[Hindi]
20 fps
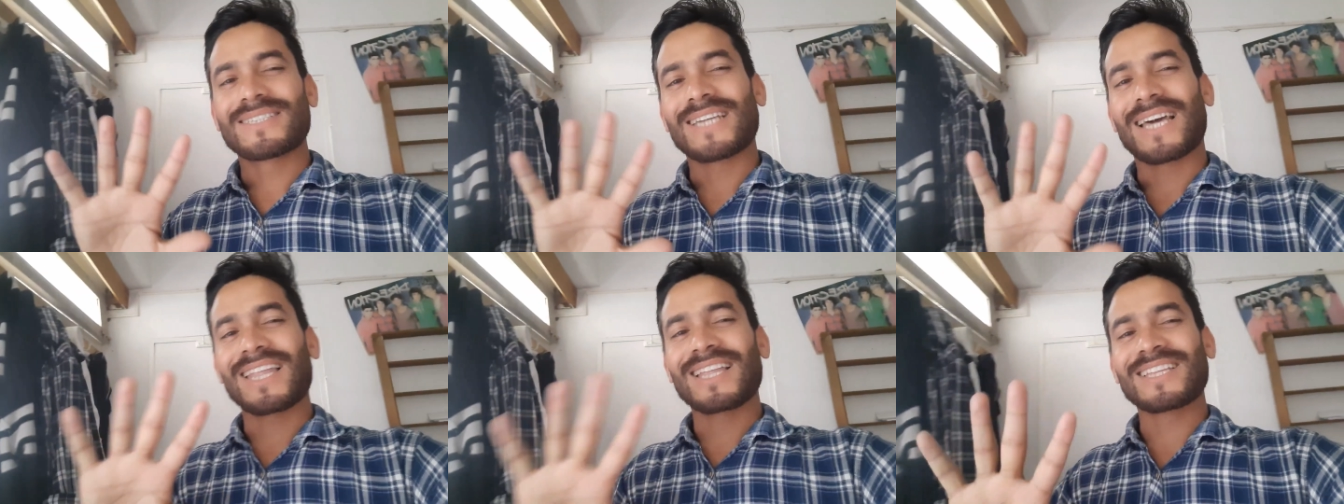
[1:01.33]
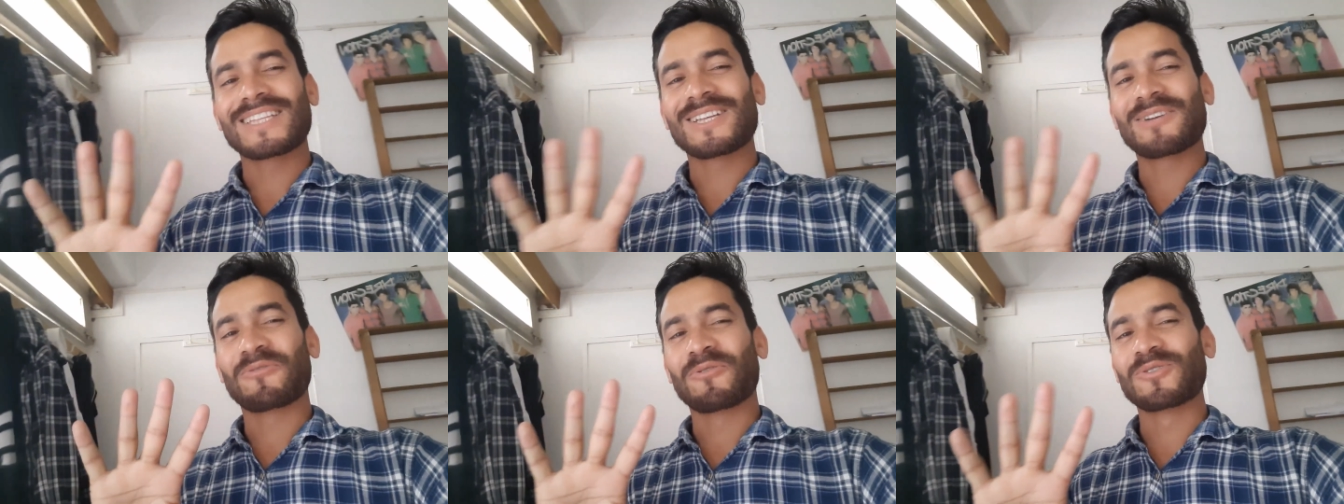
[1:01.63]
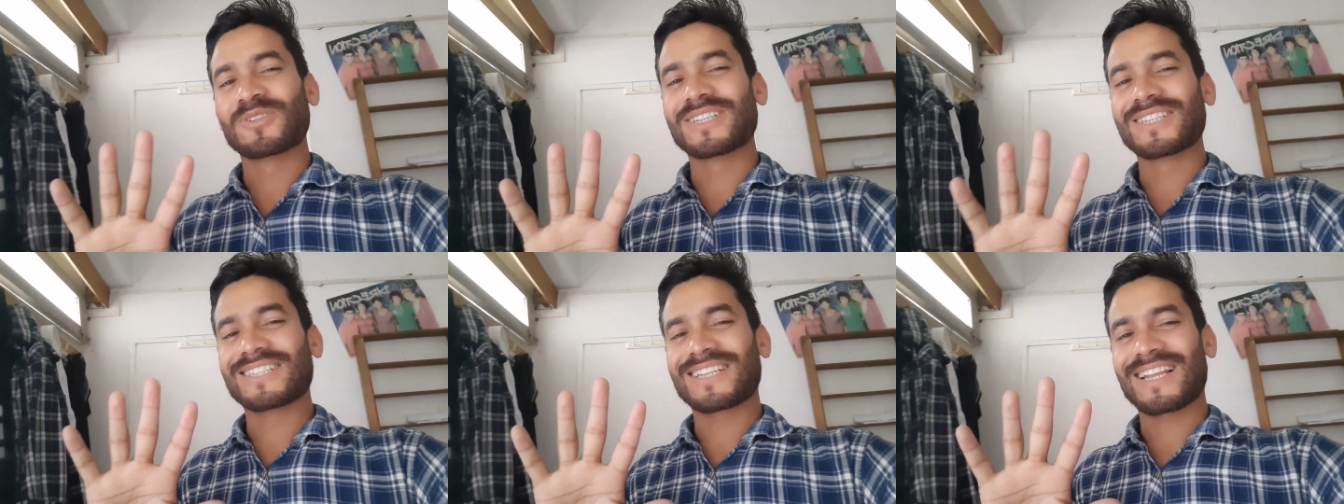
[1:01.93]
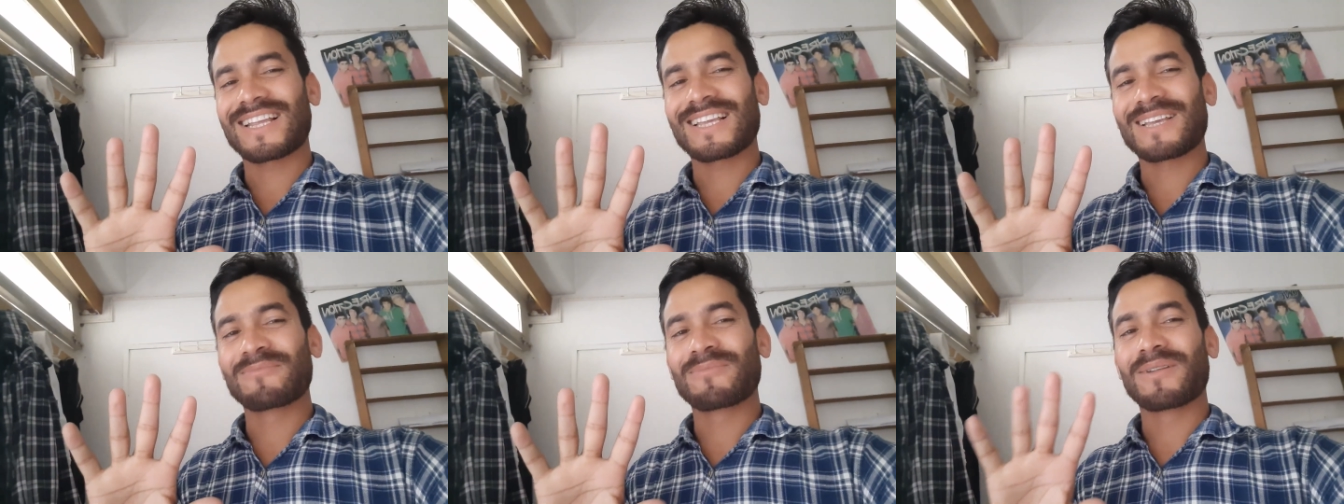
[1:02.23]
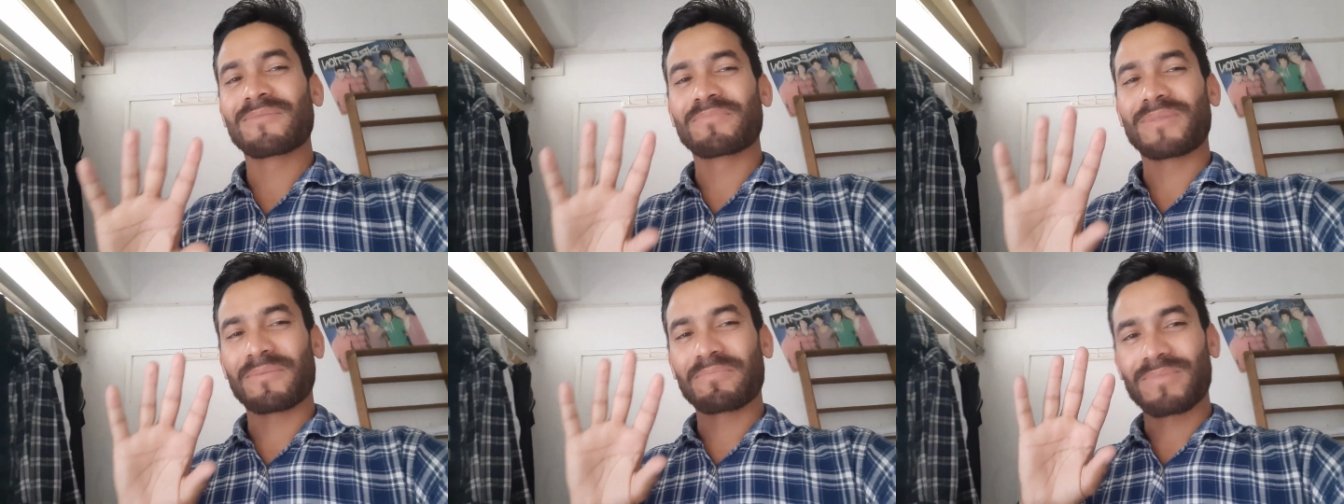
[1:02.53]
ज़्यादा सी कोशिश रहेगी
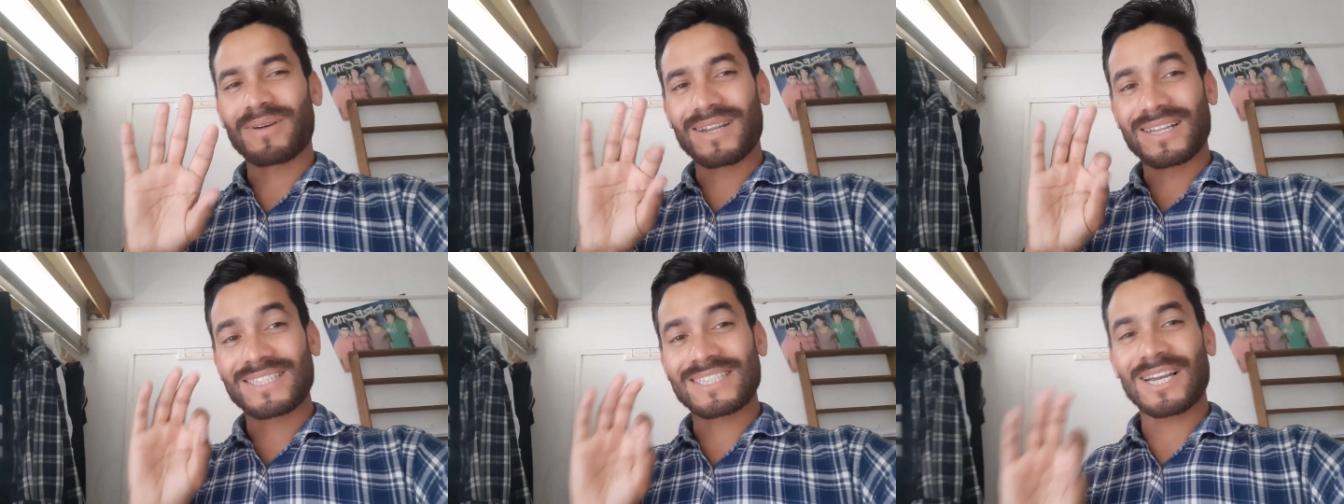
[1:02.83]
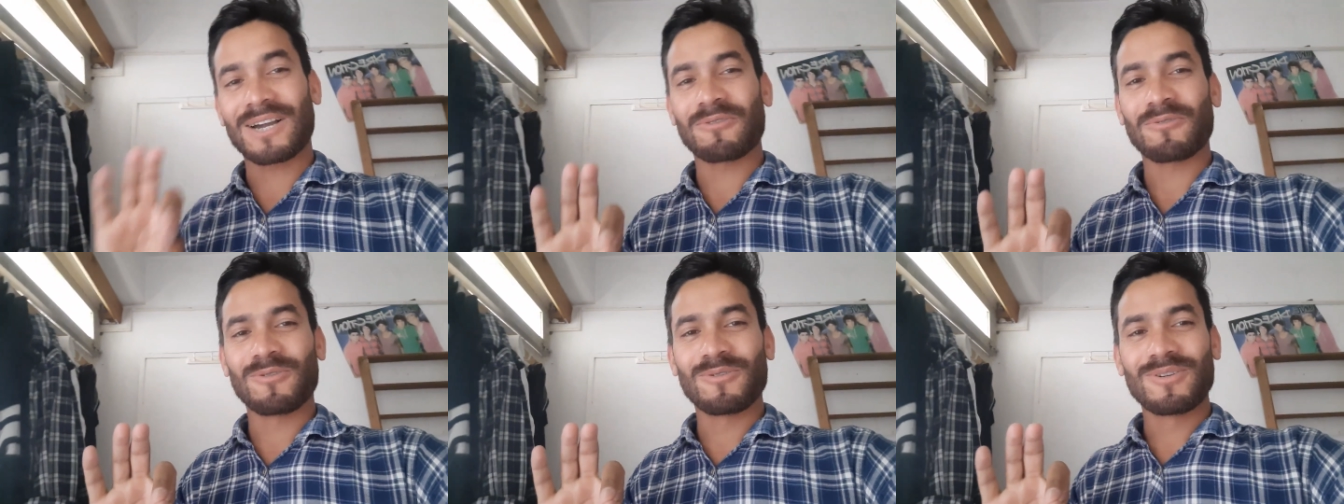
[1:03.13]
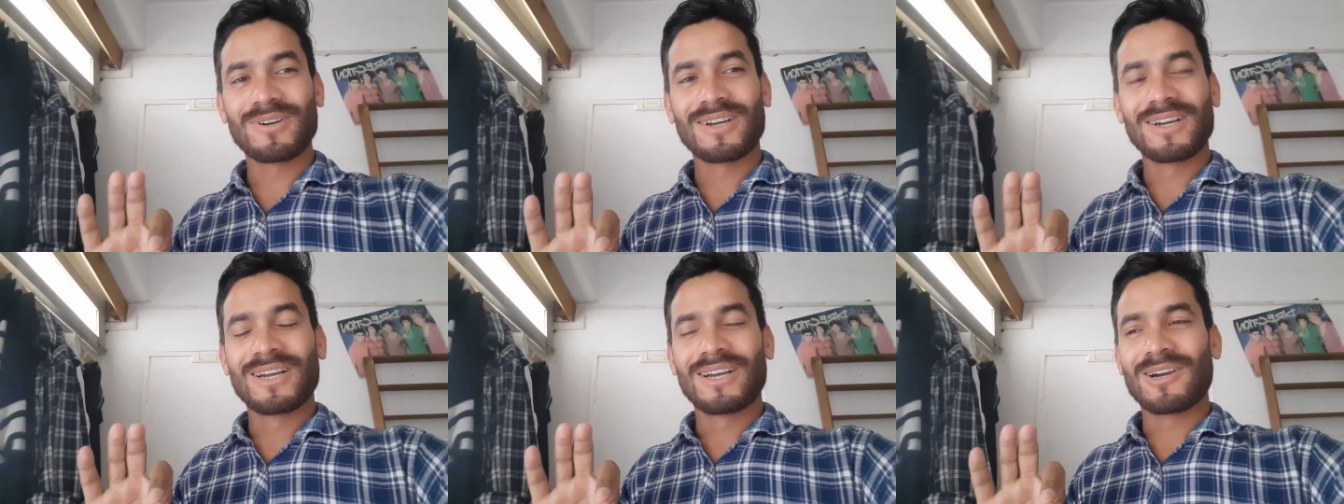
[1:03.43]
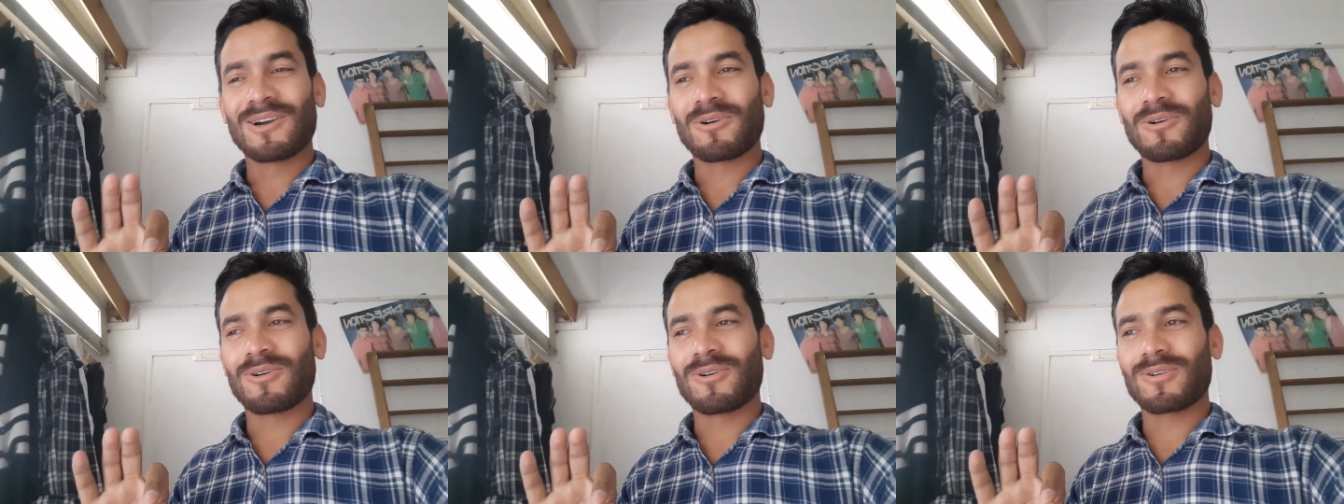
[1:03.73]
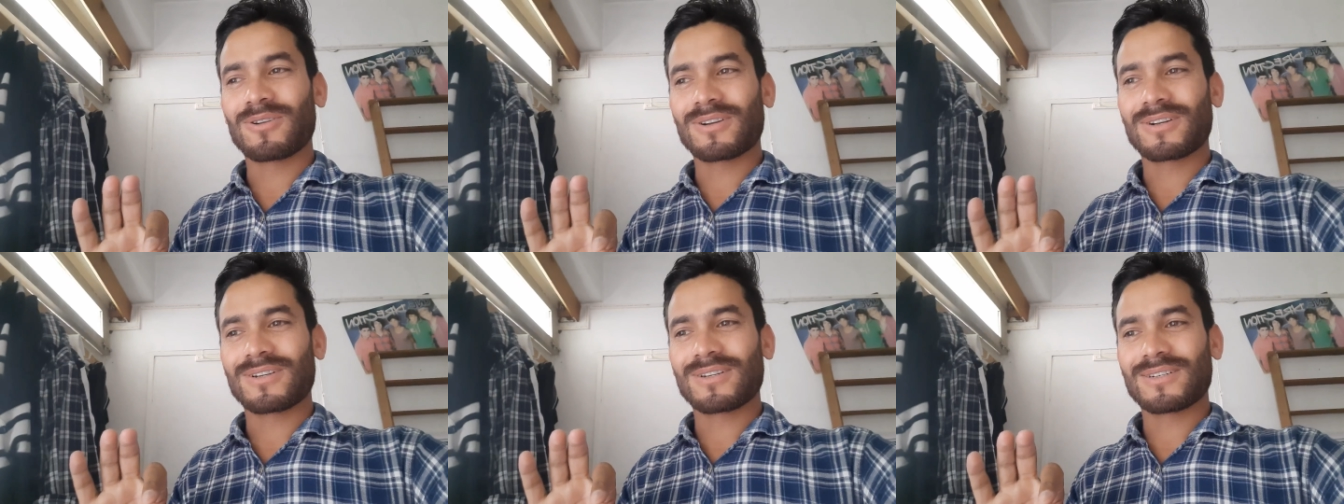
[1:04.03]
मेरे पेपर अच्छा हो
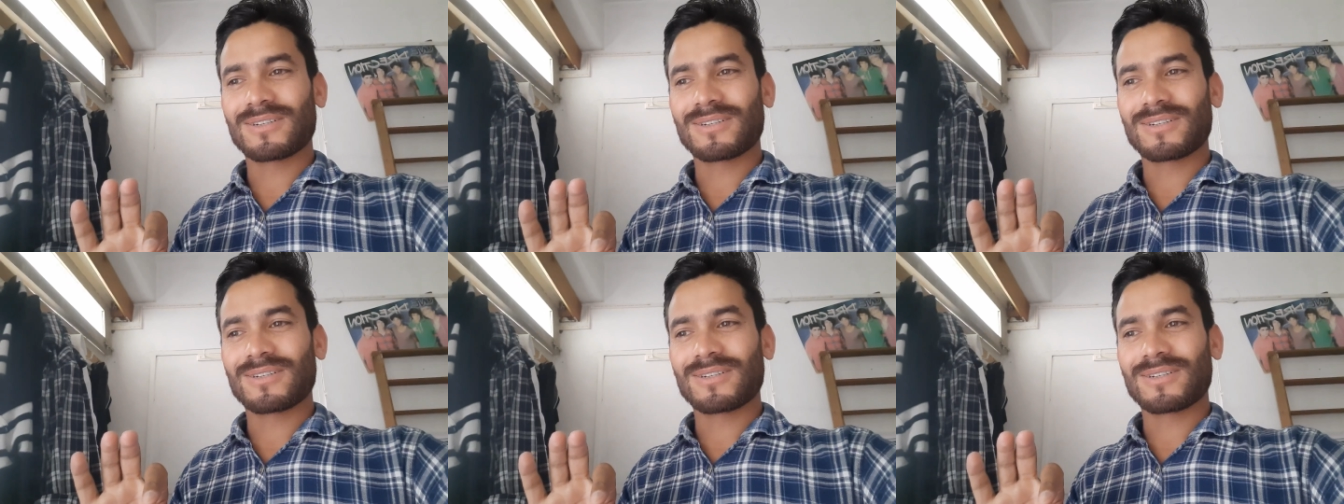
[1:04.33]
और